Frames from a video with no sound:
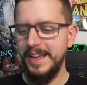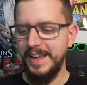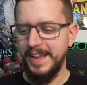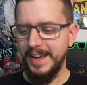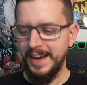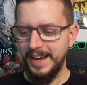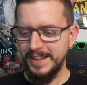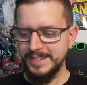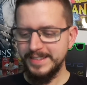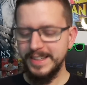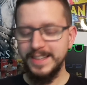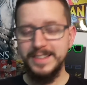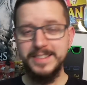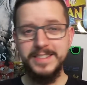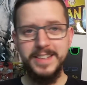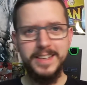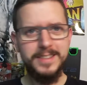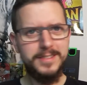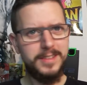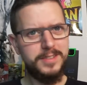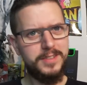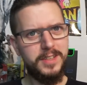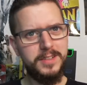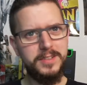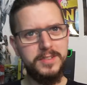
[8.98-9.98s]
er hat ein sehr
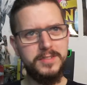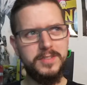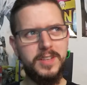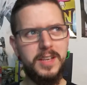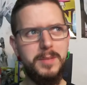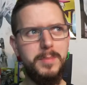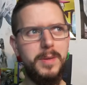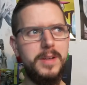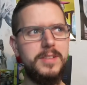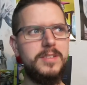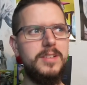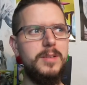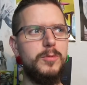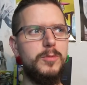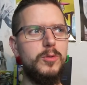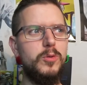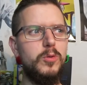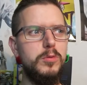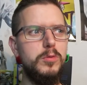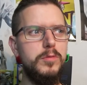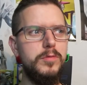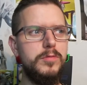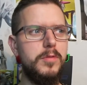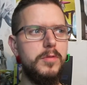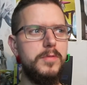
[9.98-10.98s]
interessantes Thema ins Leben
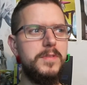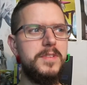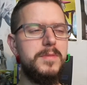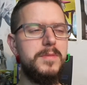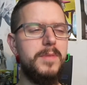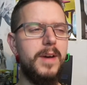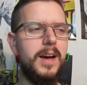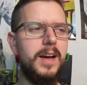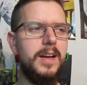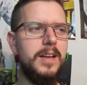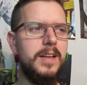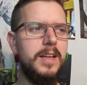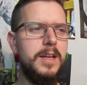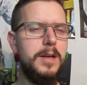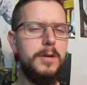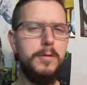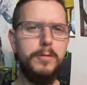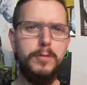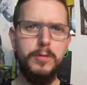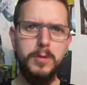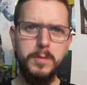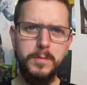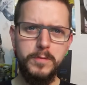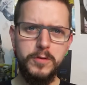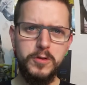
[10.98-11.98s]
gerufen und zwar
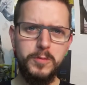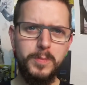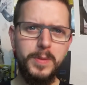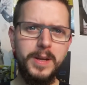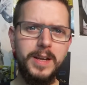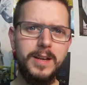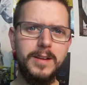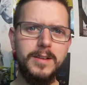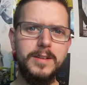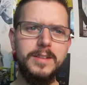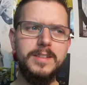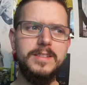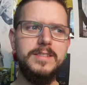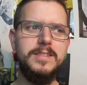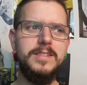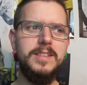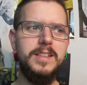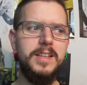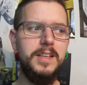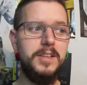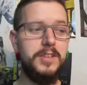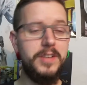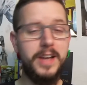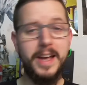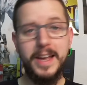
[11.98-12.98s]
fünf Spiele,
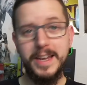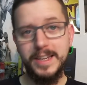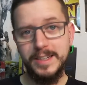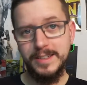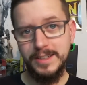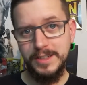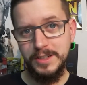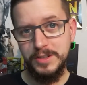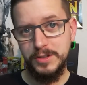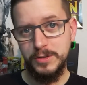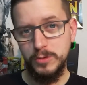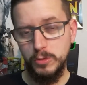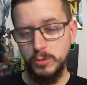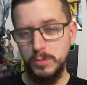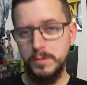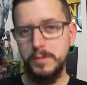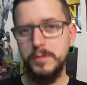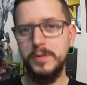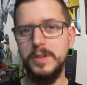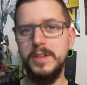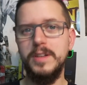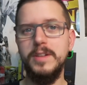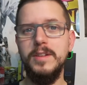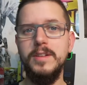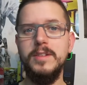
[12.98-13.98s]
die ich eigentlich gut
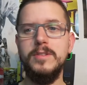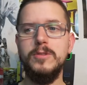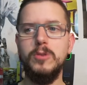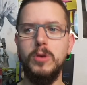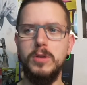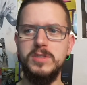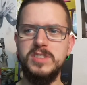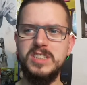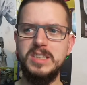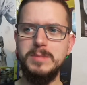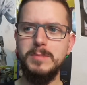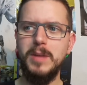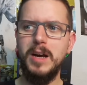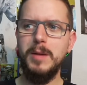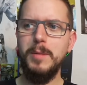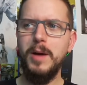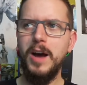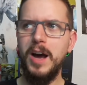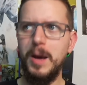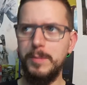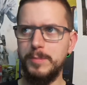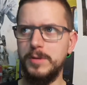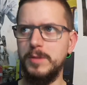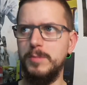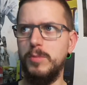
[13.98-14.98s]
finde, trotzdem aber
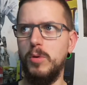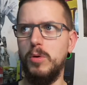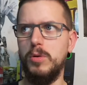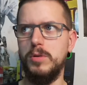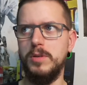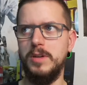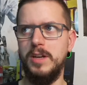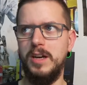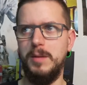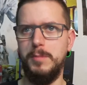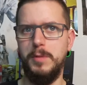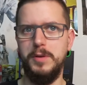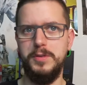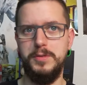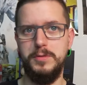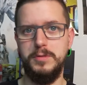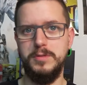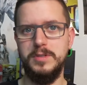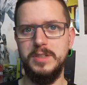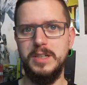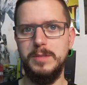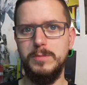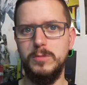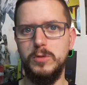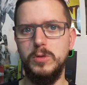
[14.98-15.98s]
abgebrochen habe aus
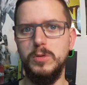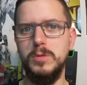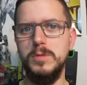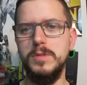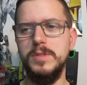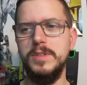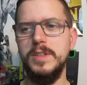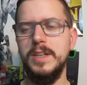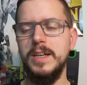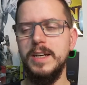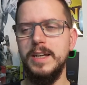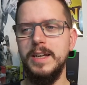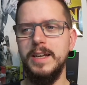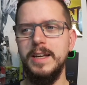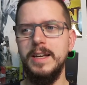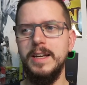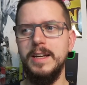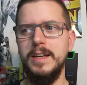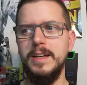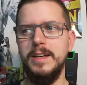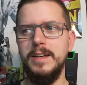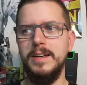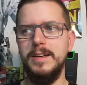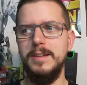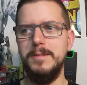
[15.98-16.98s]
irgendeinem Grund.
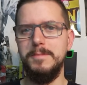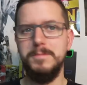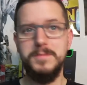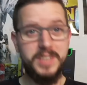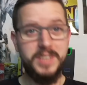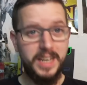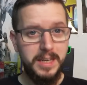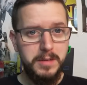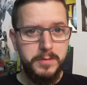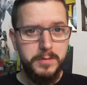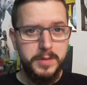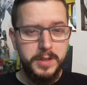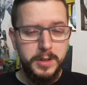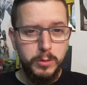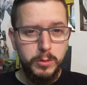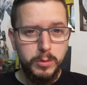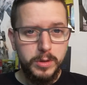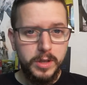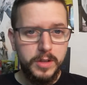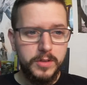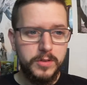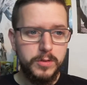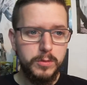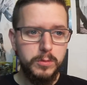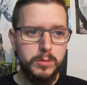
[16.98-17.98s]
Ähm, sein Video
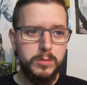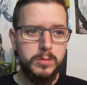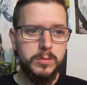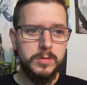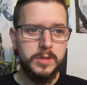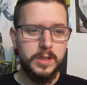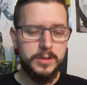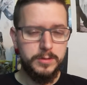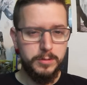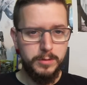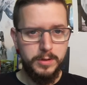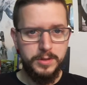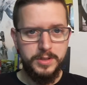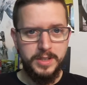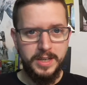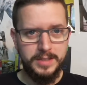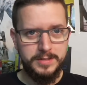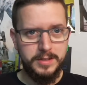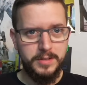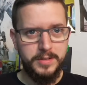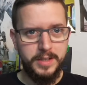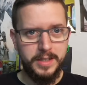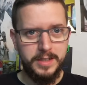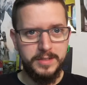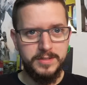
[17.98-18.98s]
dazu, natürlich, er
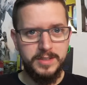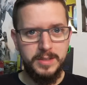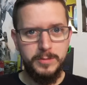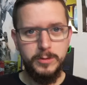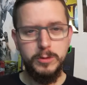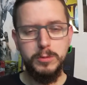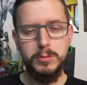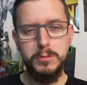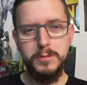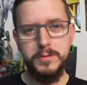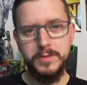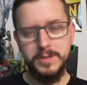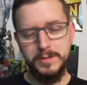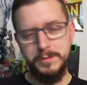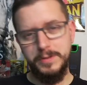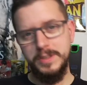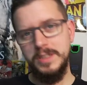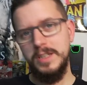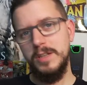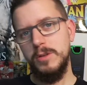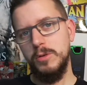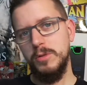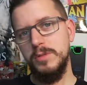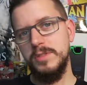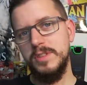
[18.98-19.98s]
hat den Tag ins Leben gerufen,
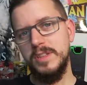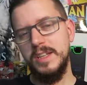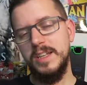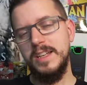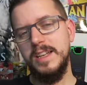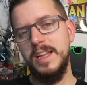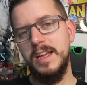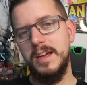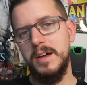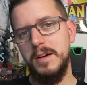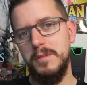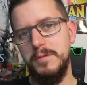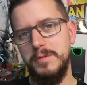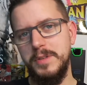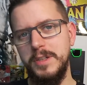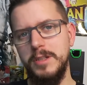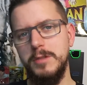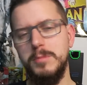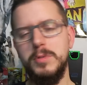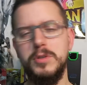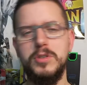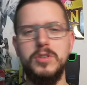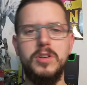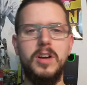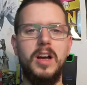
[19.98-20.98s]
findet ihr unten in der
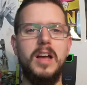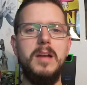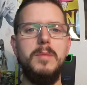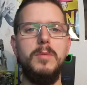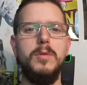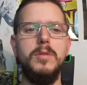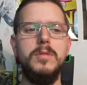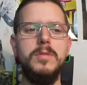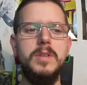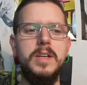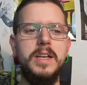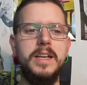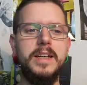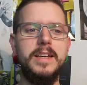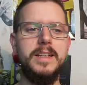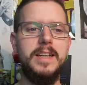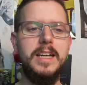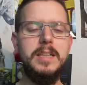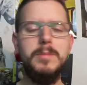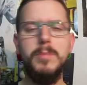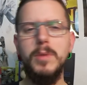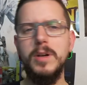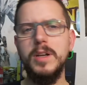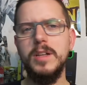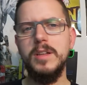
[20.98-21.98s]
Videobeschreibung.
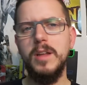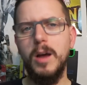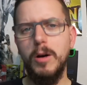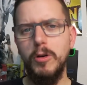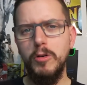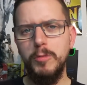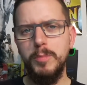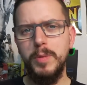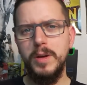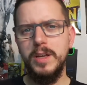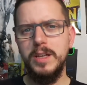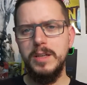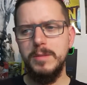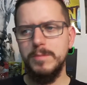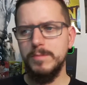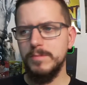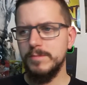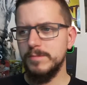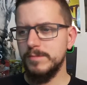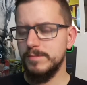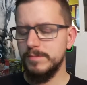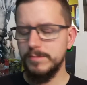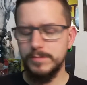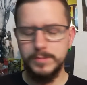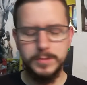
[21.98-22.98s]
Geht mal da drauf bei
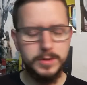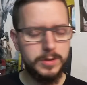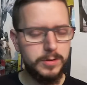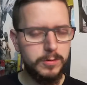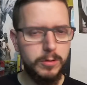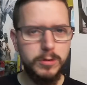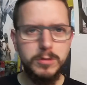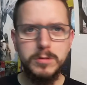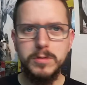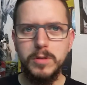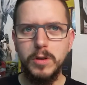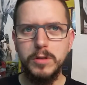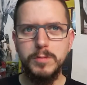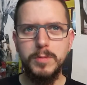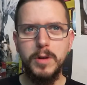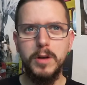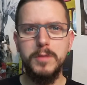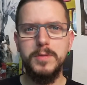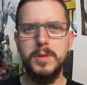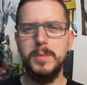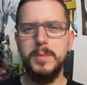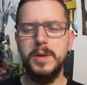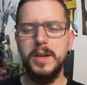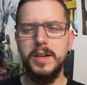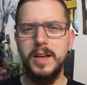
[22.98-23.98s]
ihm, guckt euch mal
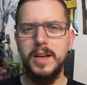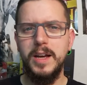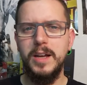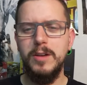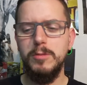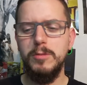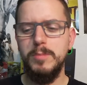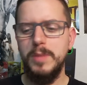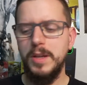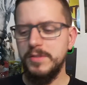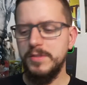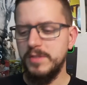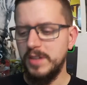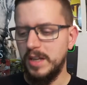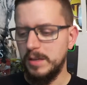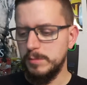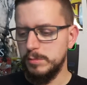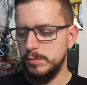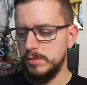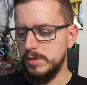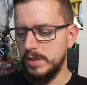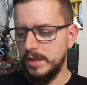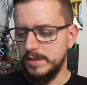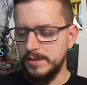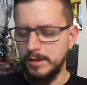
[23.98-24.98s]
auf seinem Kanal und lasst ein
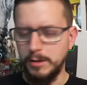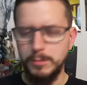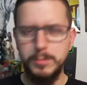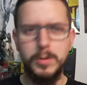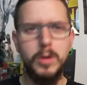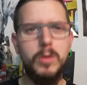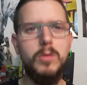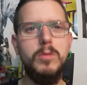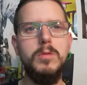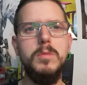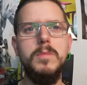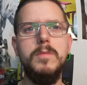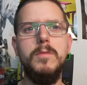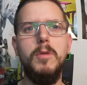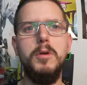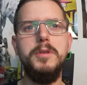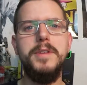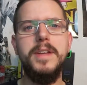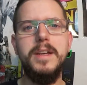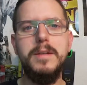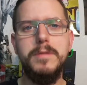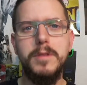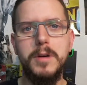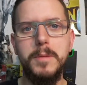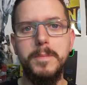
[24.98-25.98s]
Abo da, Daumen nach oben,
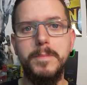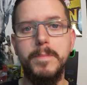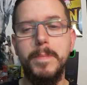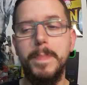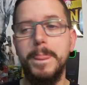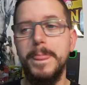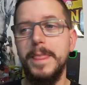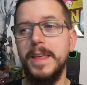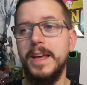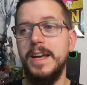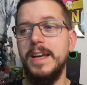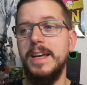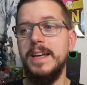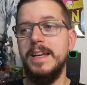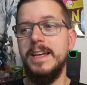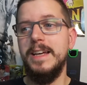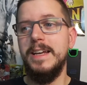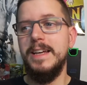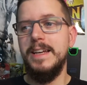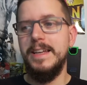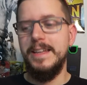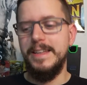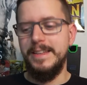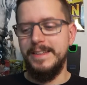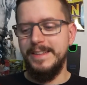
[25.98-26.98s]
whatever.
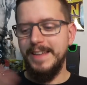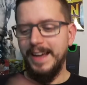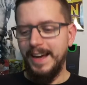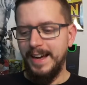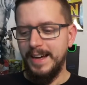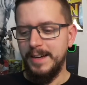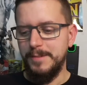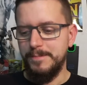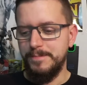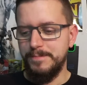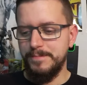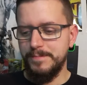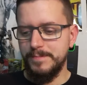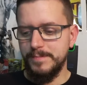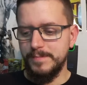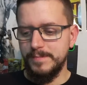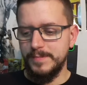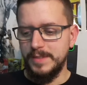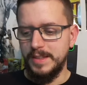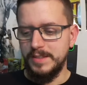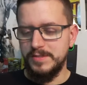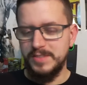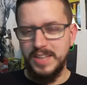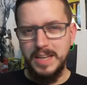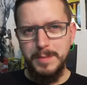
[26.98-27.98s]
Ja,
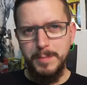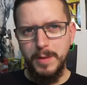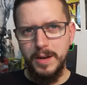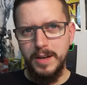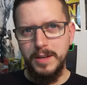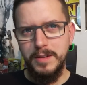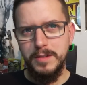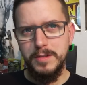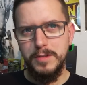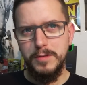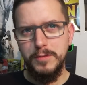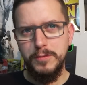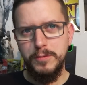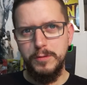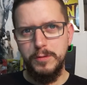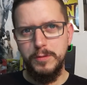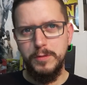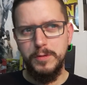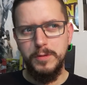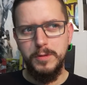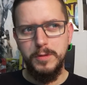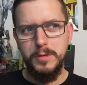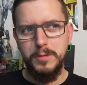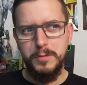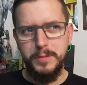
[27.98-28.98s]
das Thema äh,
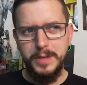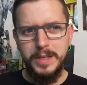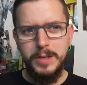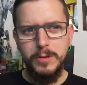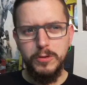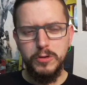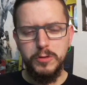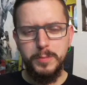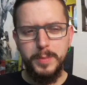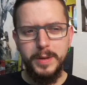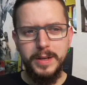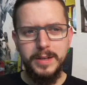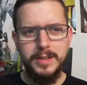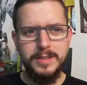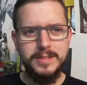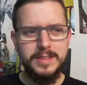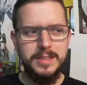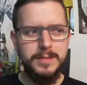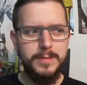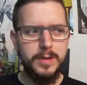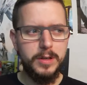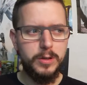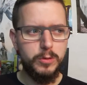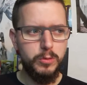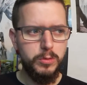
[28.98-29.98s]
Videospiele,
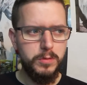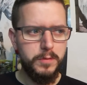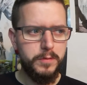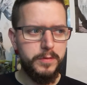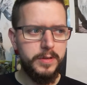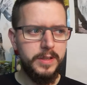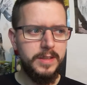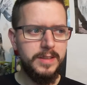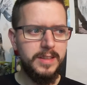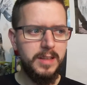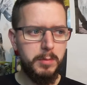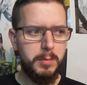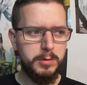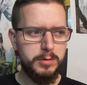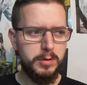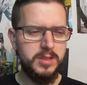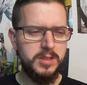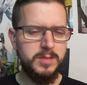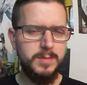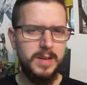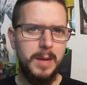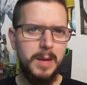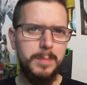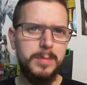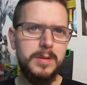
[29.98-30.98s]
die wir gut finden, aber
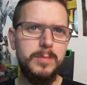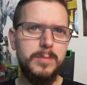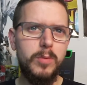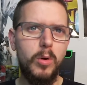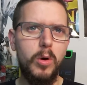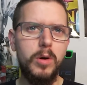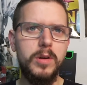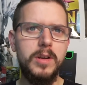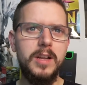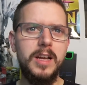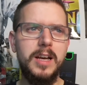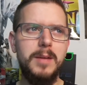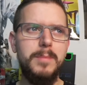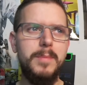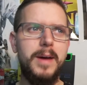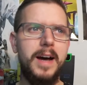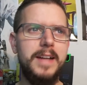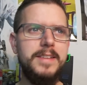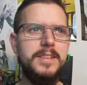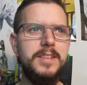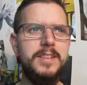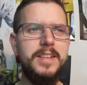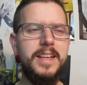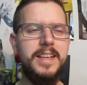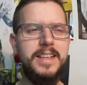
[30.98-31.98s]
trotzdem abgebrochen haben,
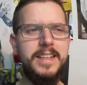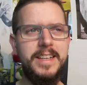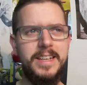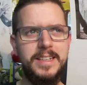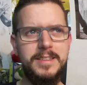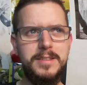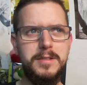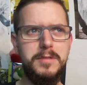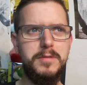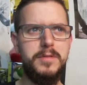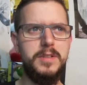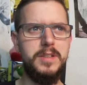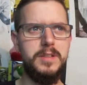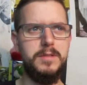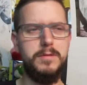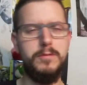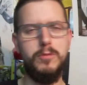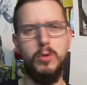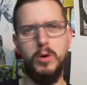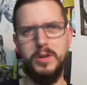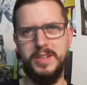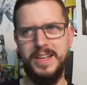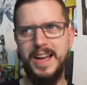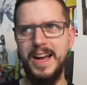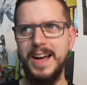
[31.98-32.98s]
hatte der yeti
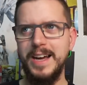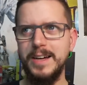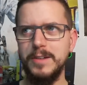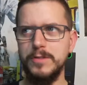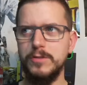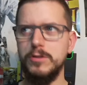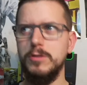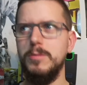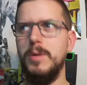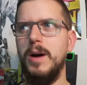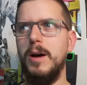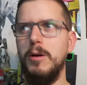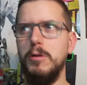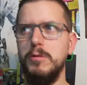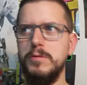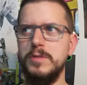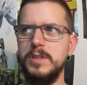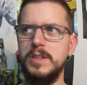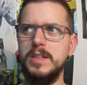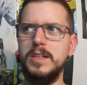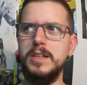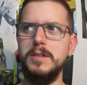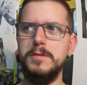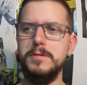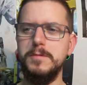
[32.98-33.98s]
vor Jahren schon mal
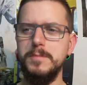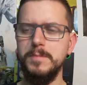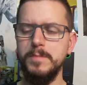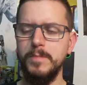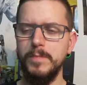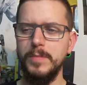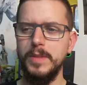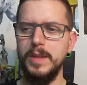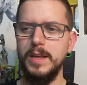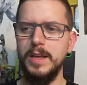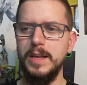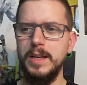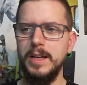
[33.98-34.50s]
aufgegriffen.